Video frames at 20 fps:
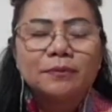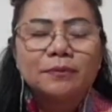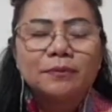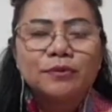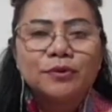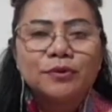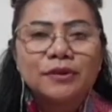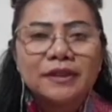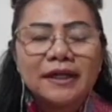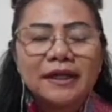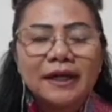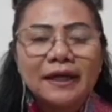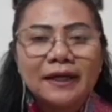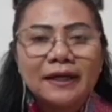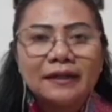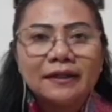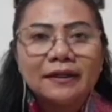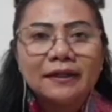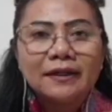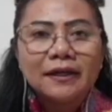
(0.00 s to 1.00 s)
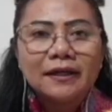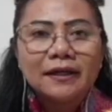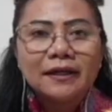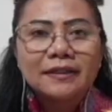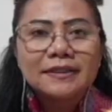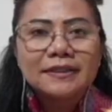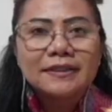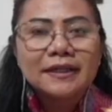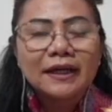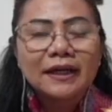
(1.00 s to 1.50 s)
kemudian
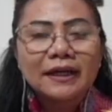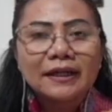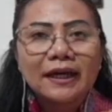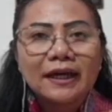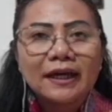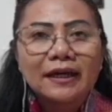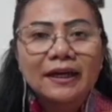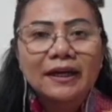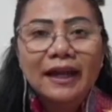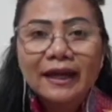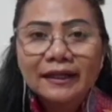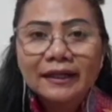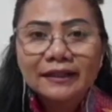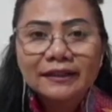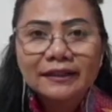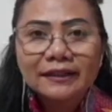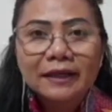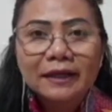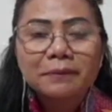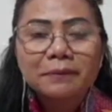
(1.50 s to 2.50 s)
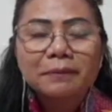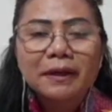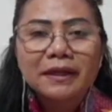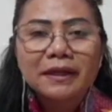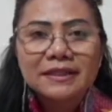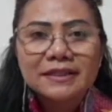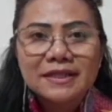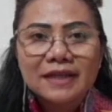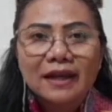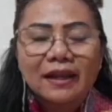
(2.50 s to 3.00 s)
sedang yang lain tanpa
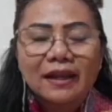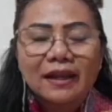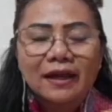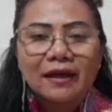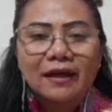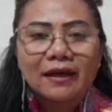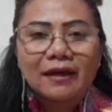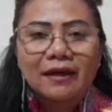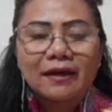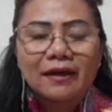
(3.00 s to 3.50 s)
gejala.